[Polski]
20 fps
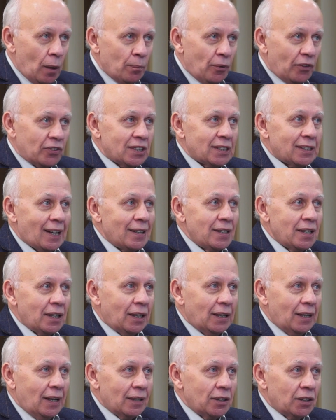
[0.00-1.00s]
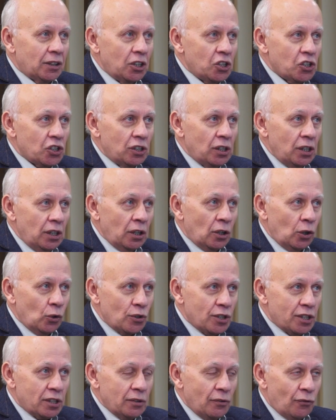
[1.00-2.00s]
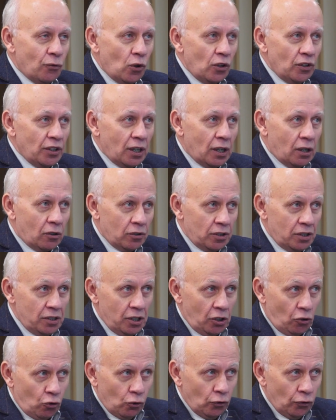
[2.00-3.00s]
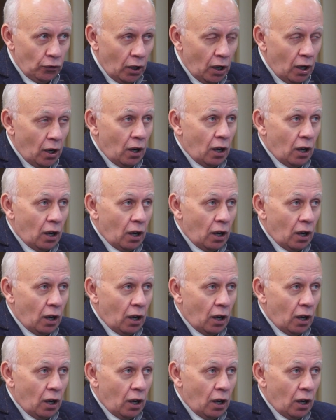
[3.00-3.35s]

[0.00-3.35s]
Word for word: powstanie gigantycznej ilości wolnych rodników,